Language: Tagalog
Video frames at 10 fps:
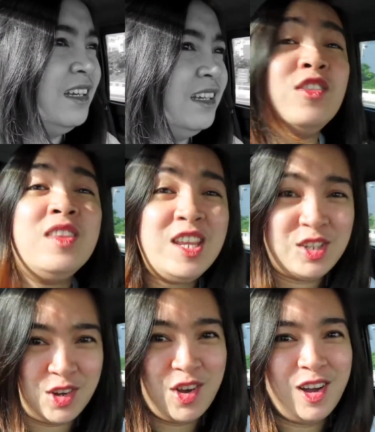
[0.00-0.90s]

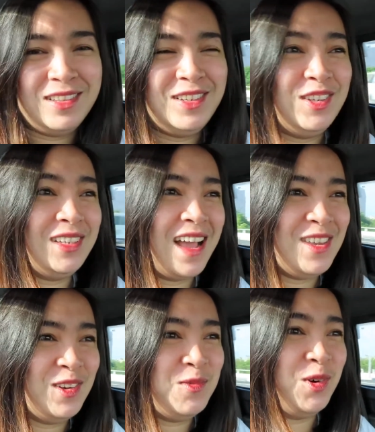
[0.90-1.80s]
condition, yun nga
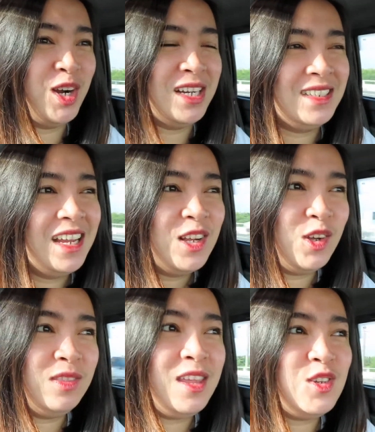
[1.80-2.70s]
yung word,
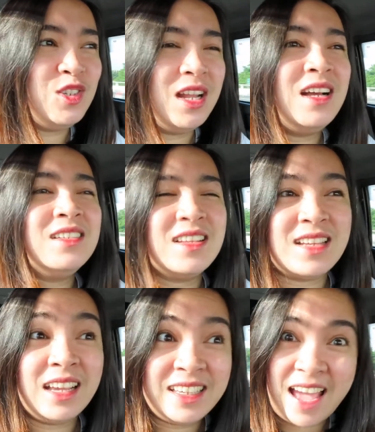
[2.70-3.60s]
condition ng
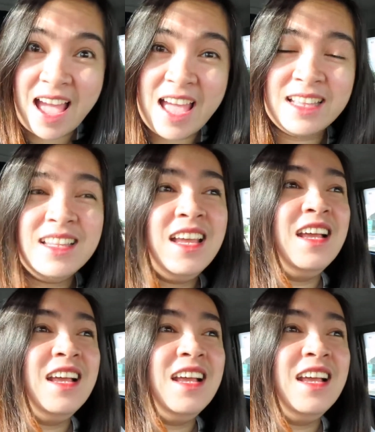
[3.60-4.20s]
sasakyan